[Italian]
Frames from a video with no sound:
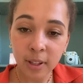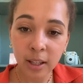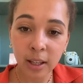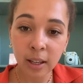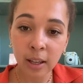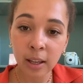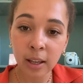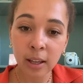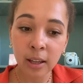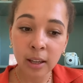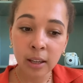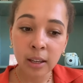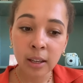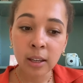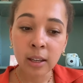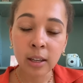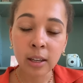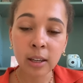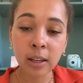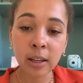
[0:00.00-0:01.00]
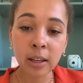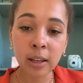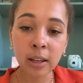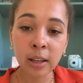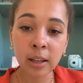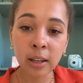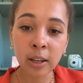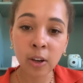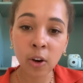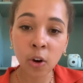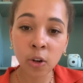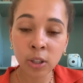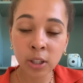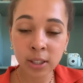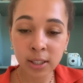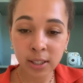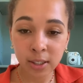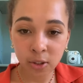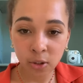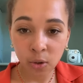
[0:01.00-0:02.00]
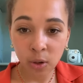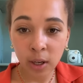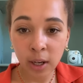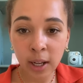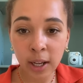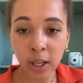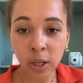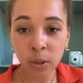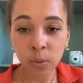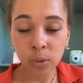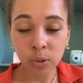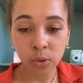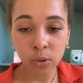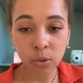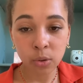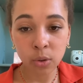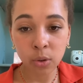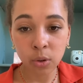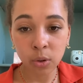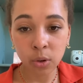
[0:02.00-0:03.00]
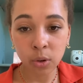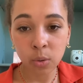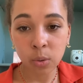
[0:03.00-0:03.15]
E eh, ho iniziato con lei questo,